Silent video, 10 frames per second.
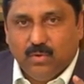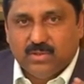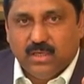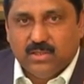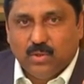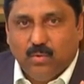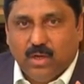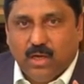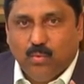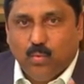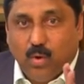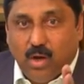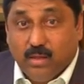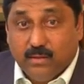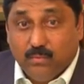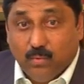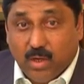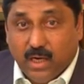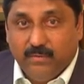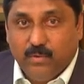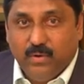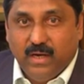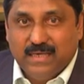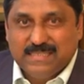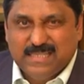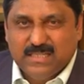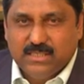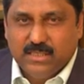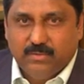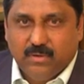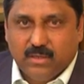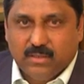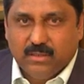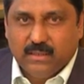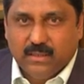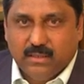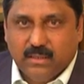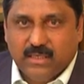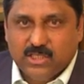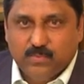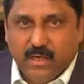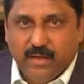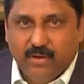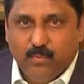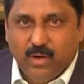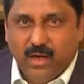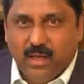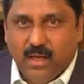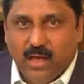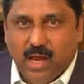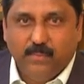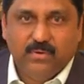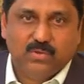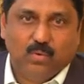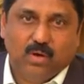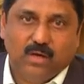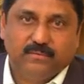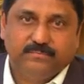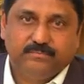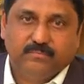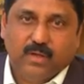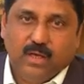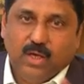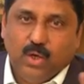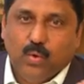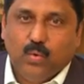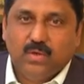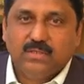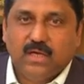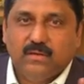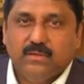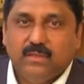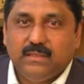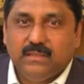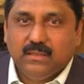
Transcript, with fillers: ஒரு சிலர் சொல்லுவாங்க உட்காந் உட்காரவே முடியல சென்சிட்டிவாக இருக்குது டச் பண்ணவே முடியல அப்படின்னு சொல்லுவாங்க ஒரு சிலர் வந்து